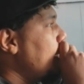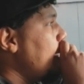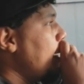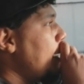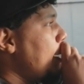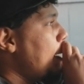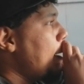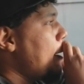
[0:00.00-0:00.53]

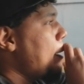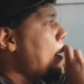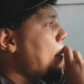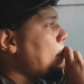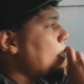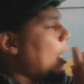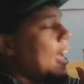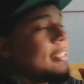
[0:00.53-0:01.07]

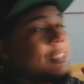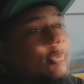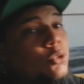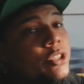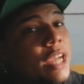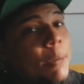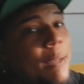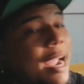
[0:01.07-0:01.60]
eh, hacer
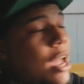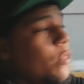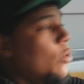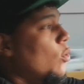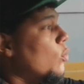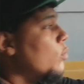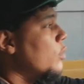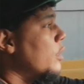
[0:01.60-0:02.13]
un
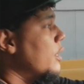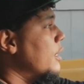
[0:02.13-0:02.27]
llamado